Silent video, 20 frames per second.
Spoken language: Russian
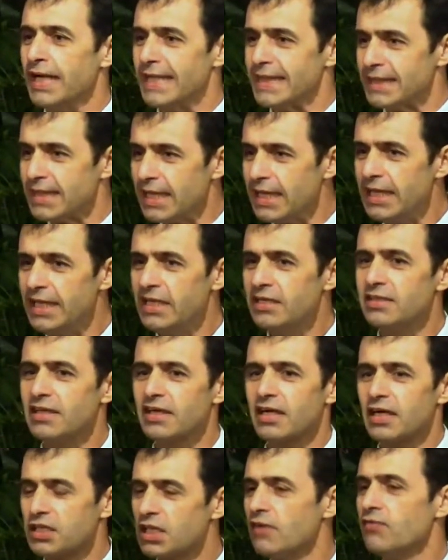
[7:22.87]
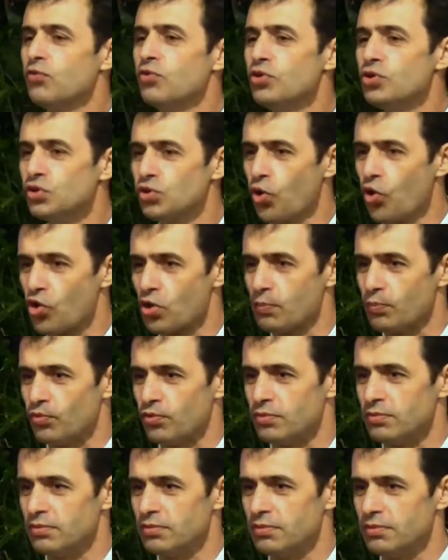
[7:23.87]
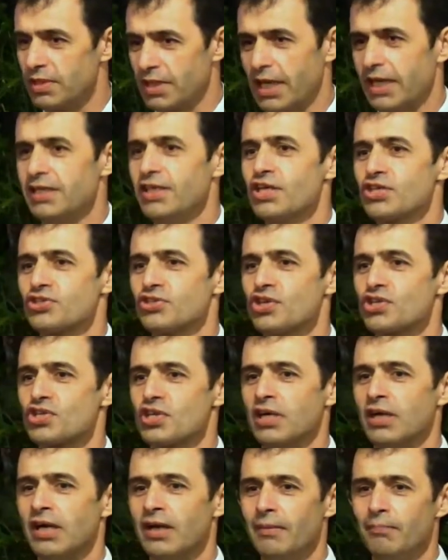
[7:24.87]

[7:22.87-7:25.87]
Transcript: налило годовую норму – Конечно же,